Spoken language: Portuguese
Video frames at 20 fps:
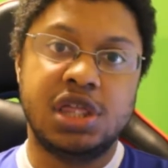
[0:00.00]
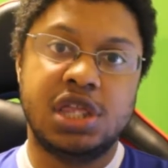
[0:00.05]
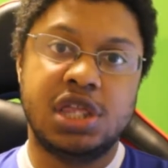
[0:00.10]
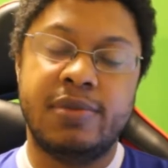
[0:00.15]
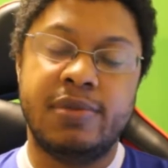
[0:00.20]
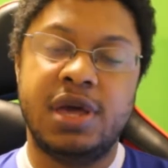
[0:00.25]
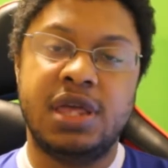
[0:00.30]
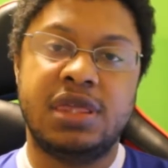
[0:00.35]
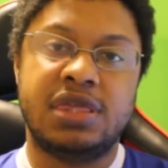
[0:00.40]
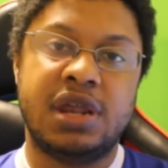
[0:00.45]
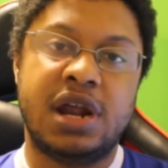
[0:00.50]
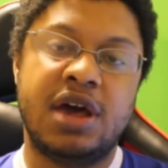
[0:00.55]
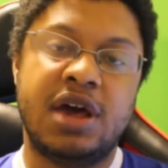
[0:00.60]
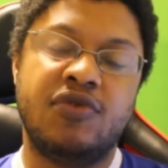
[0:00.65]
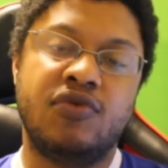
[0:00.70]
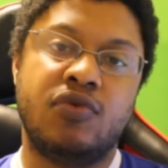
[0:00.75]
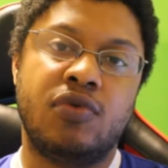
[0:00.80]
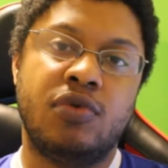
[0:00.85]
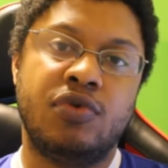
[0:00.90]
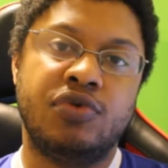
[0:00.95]
também
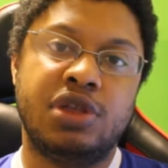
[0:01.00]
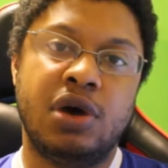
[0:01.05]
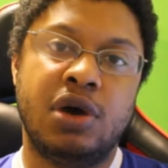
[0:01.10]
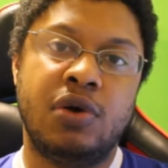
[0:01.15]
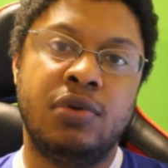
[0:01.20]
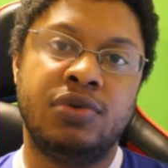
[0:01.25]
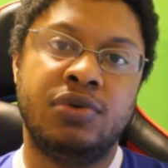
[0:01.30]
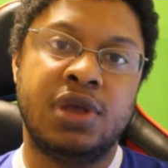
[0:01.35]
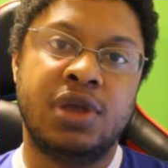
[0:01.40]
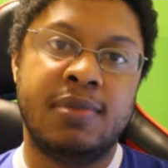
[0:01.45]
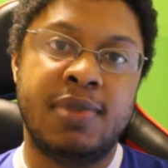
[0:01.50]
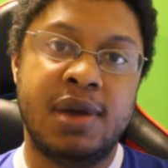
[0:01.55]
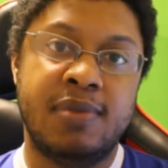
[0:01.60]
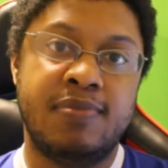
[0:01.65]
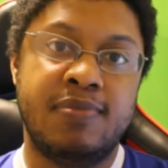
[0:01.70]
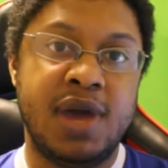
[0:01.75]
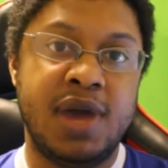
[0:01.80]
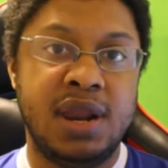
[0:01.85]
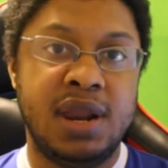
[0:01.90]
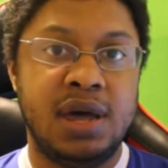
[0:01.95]
traz um conteúdo também
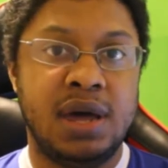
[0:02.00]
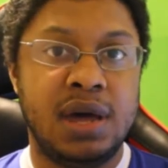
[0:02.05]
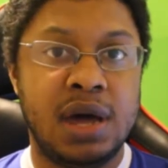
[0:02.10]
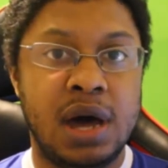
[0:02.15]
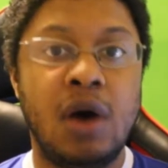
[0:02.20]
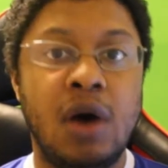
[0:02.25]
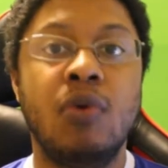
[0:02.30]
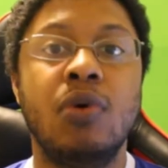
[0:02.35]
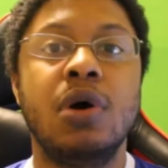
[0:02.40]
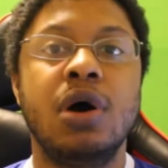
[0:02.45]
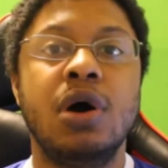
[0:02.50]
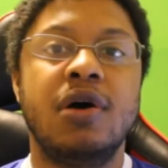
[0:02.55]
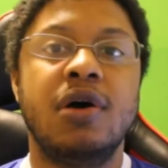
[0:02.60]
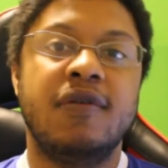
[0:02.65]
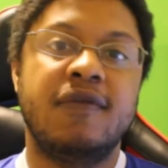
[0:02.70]
bem legal.